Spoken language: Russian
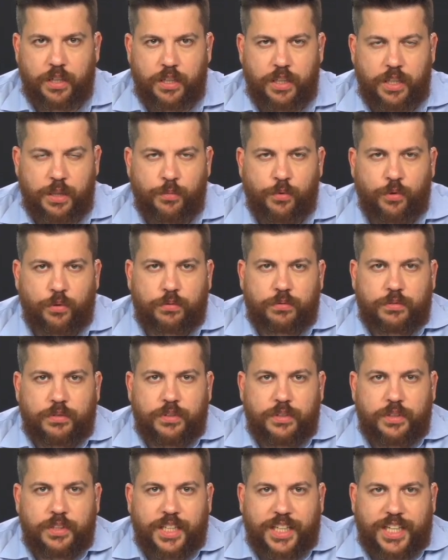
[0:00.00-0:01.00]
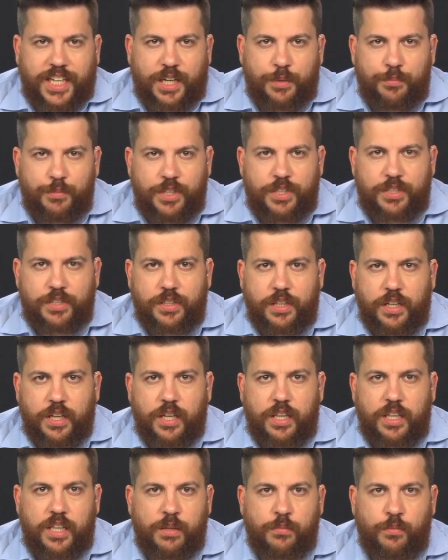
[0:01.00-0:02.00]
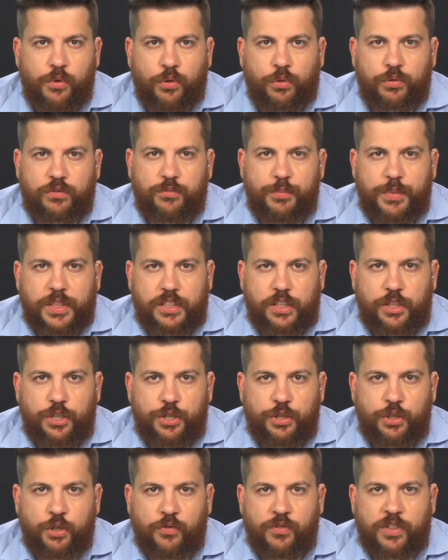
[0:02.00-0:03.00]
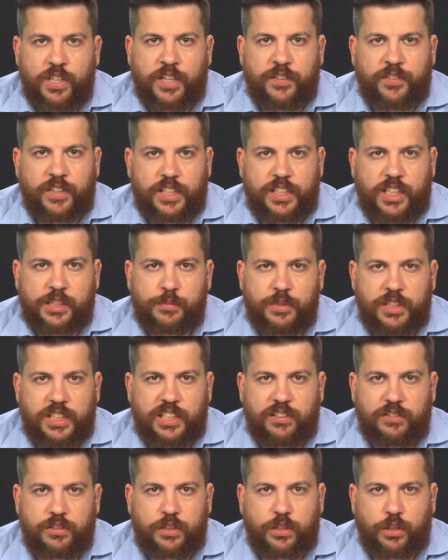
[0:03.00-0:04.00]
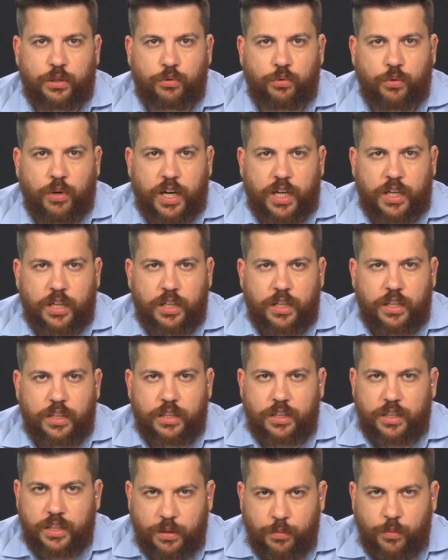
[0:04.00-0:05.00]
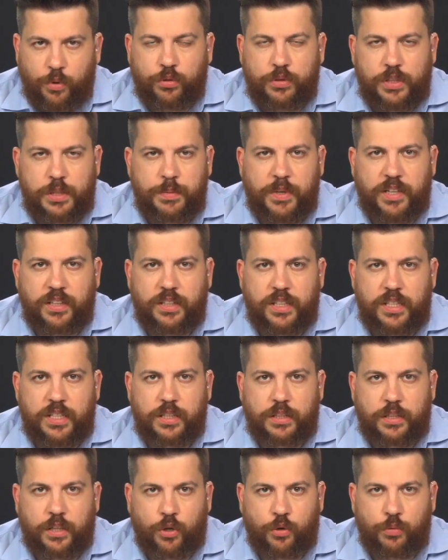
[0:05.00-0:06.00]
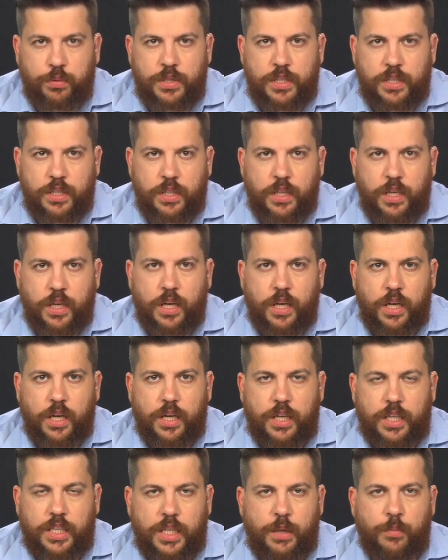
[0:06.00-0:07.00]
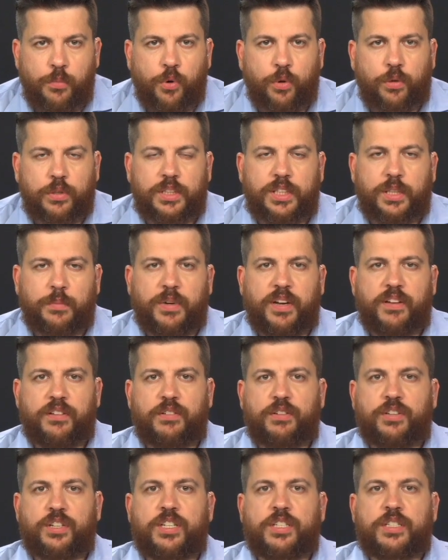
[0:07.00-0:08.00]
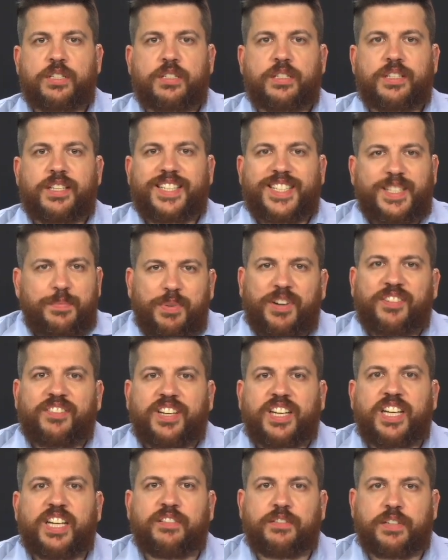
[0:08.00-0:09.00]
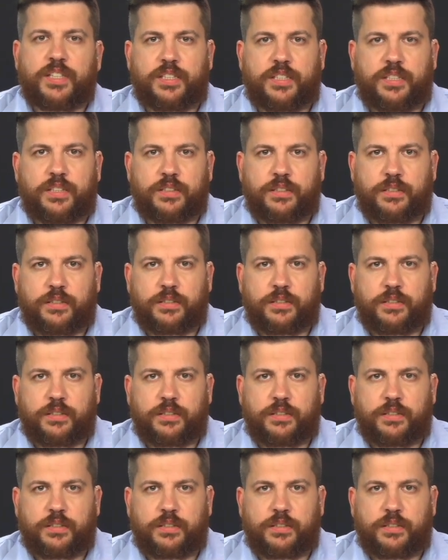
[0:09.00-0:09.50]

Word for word: Не могут накормить, не могут вместо чиновников отремонтировать тротуар, не могут избавить нас от коррупции, не могут добавить в жизнь справедливости.